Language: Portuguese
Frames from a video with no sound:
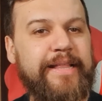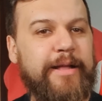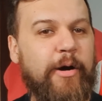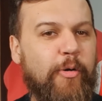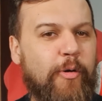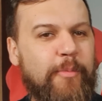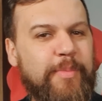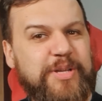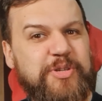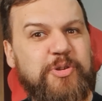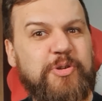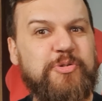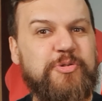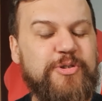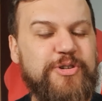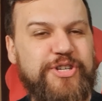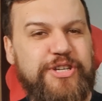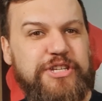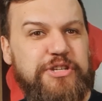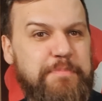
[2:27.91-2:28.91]
Então começou a
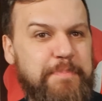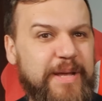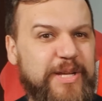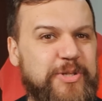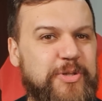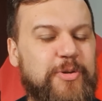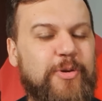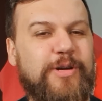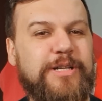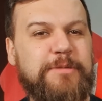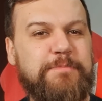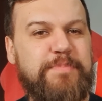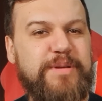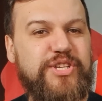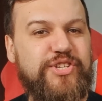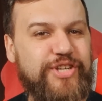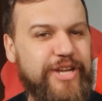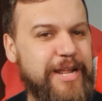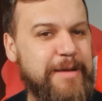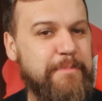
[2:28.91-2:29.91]
surgir de pessoas
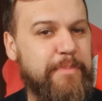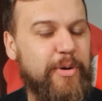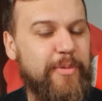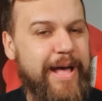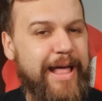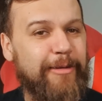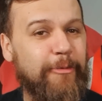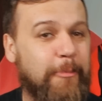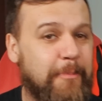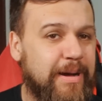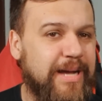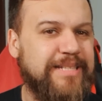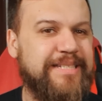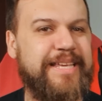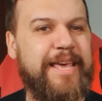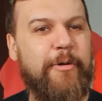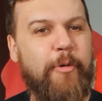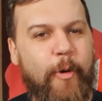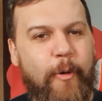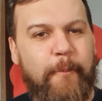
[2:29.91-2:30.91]
pedirem para Elon
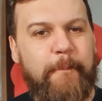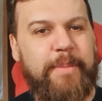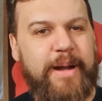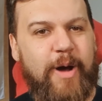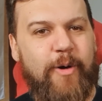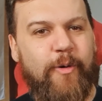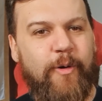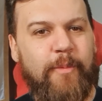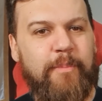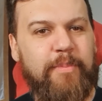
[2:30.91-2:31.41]
Musk comprar o